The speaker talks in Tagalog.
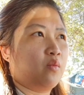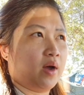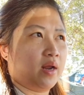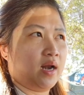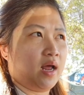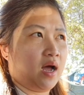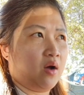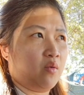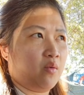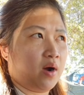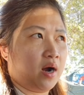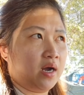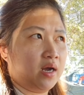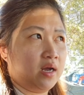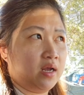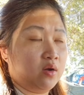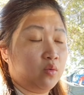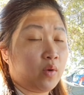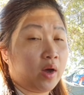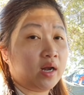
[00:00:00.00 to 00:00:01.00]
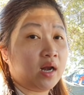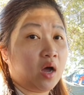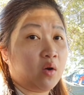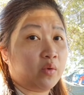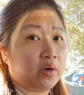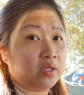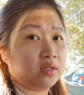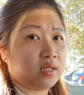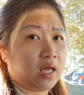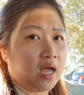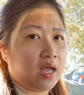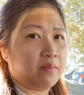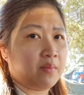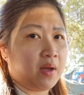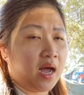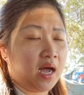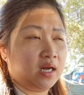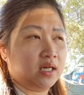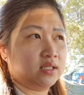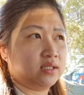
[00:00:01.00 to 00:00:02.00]
1 hour, in 1 hour
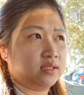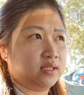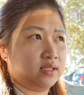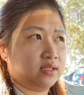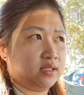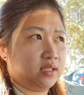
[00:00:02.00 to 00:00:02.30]
time, aalis